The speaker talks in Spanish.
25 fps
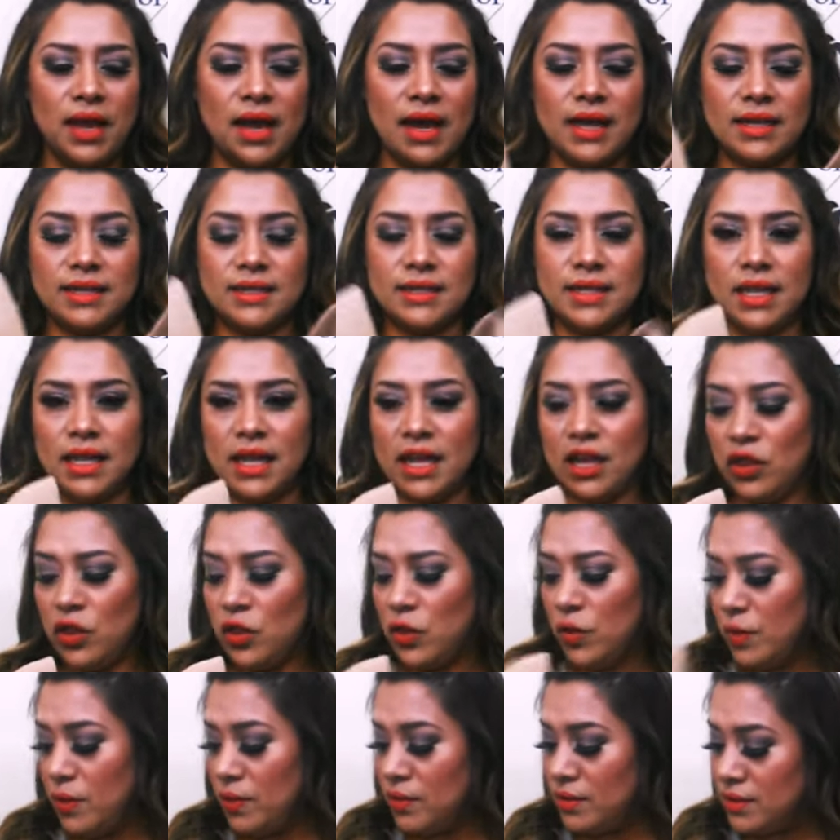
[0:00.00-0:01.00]
Así
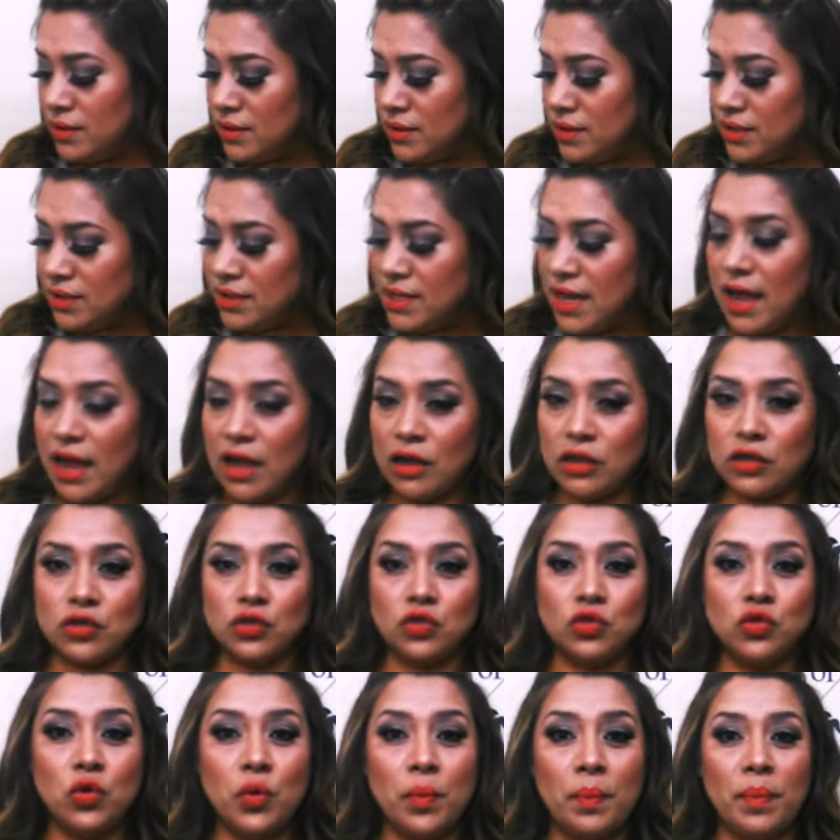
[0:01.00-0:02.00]
que están
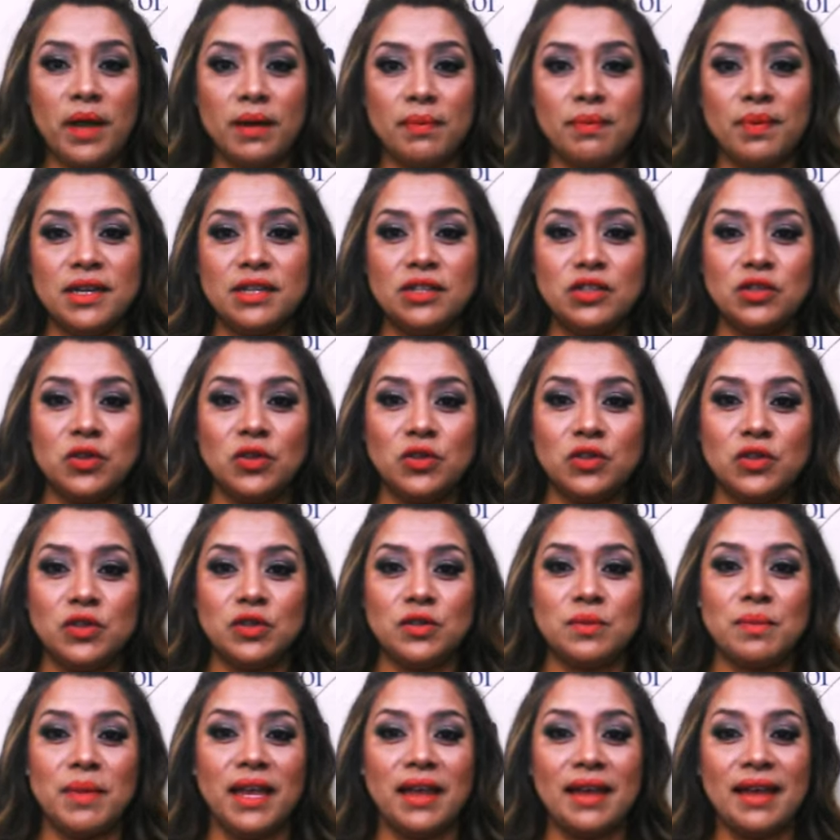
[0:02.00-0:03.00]
súper
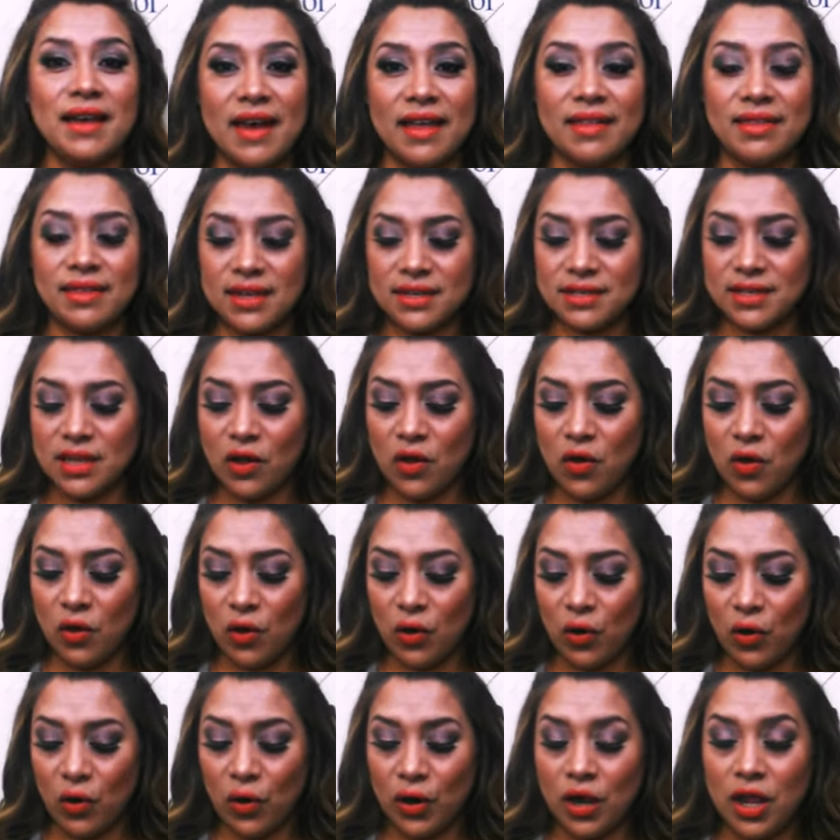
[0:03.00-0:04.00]
preciosos, me encanta ese
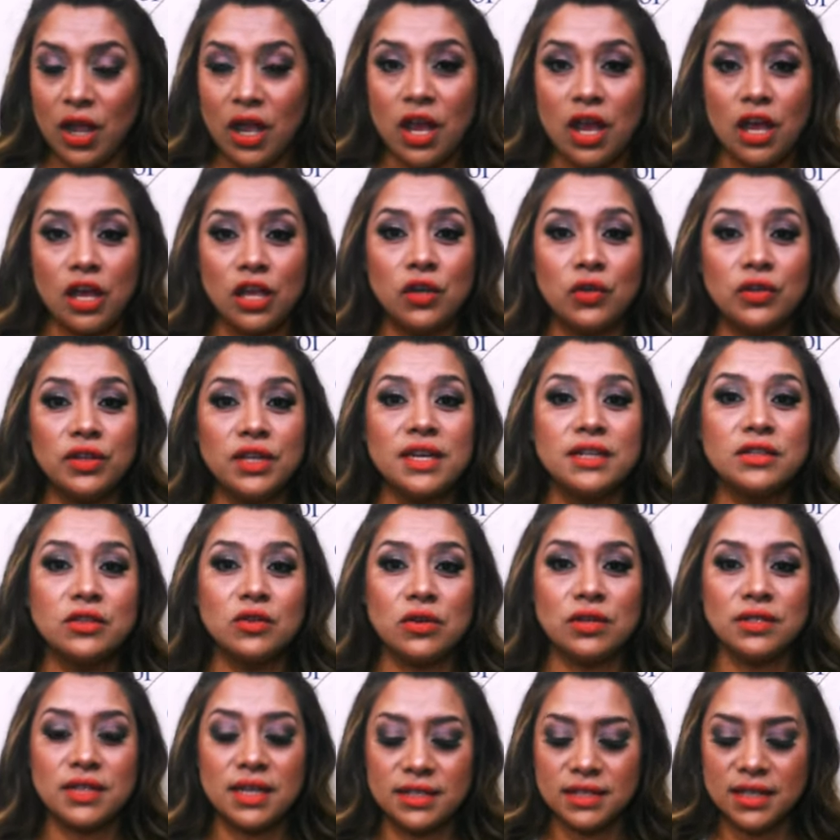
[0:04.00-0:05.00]
color. Y otras
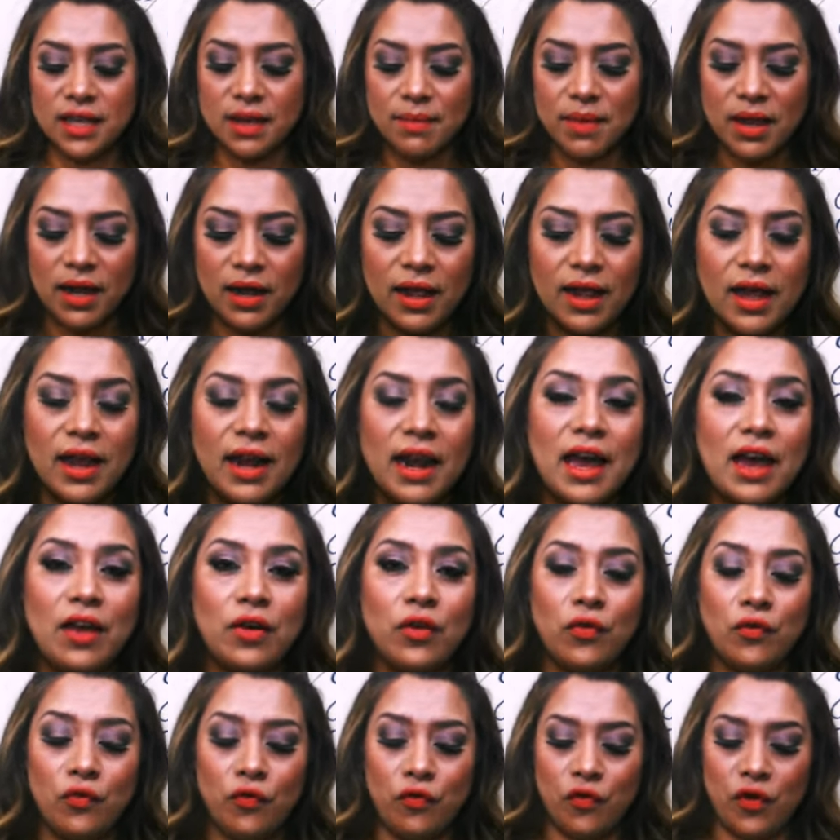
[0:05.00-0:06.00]
cosas que me
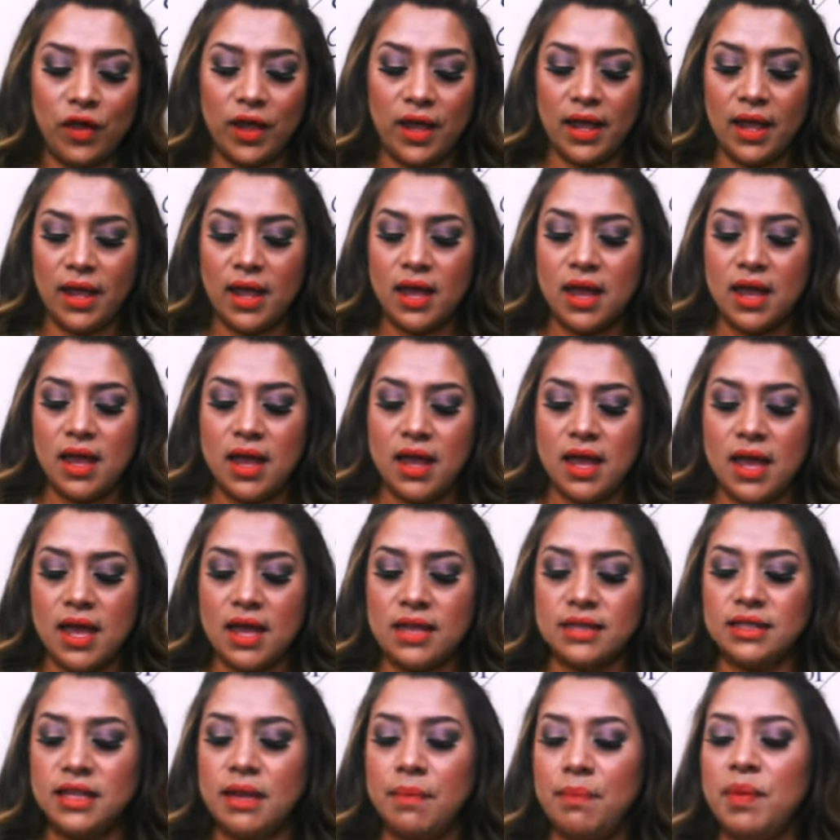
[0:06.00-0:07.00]
regalaron fue
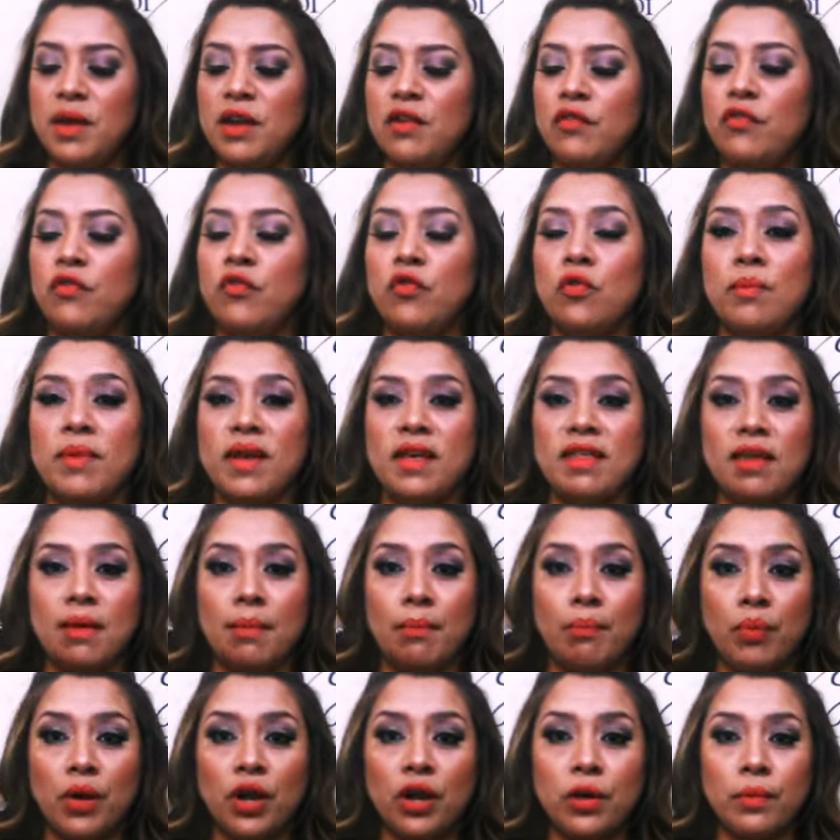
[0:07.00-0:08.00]
este perfume
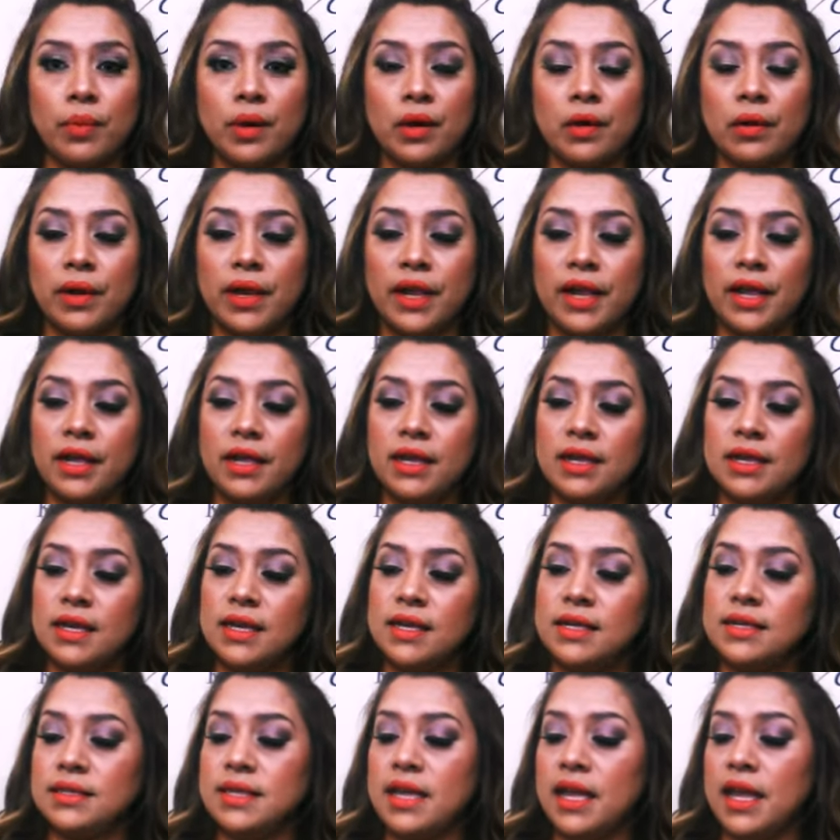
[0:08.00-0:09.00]
de Burberry
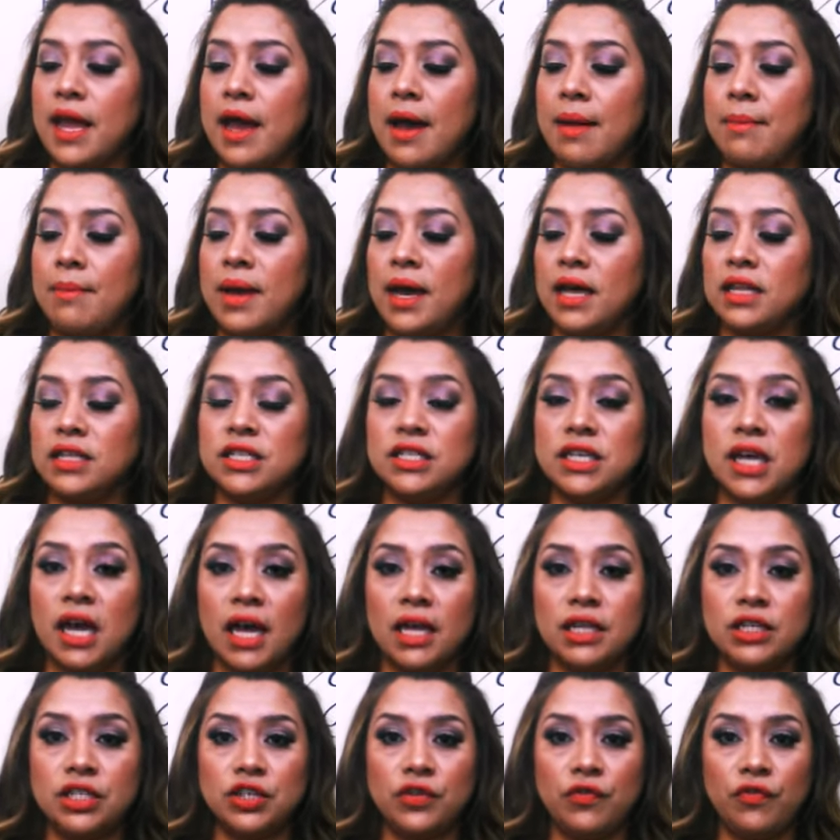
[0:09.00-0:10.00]
y se llama
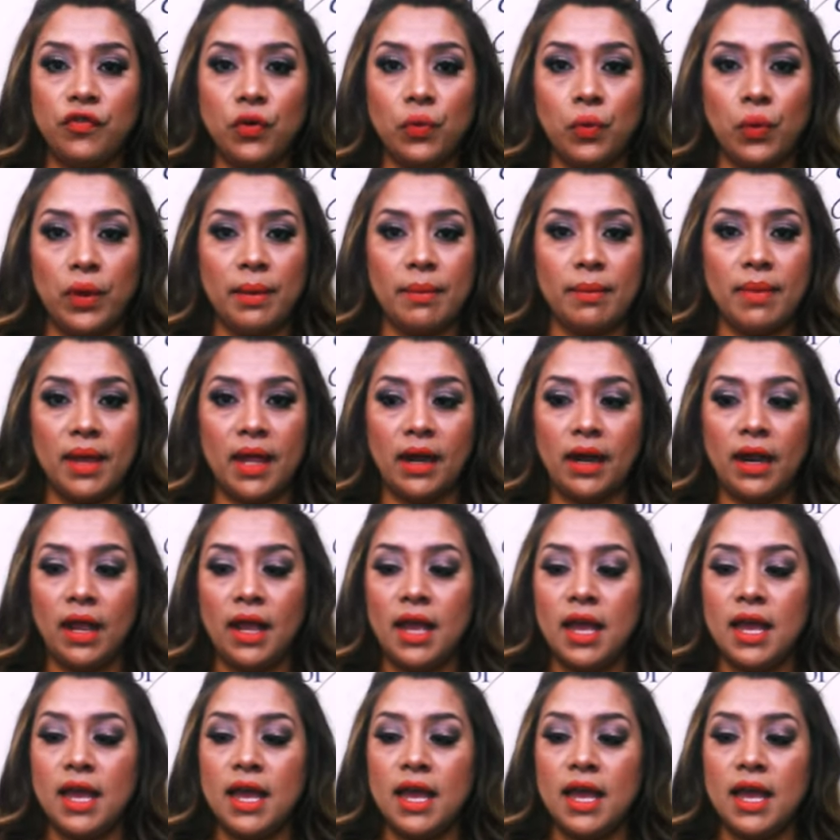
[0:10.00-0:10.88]
Touch for Women.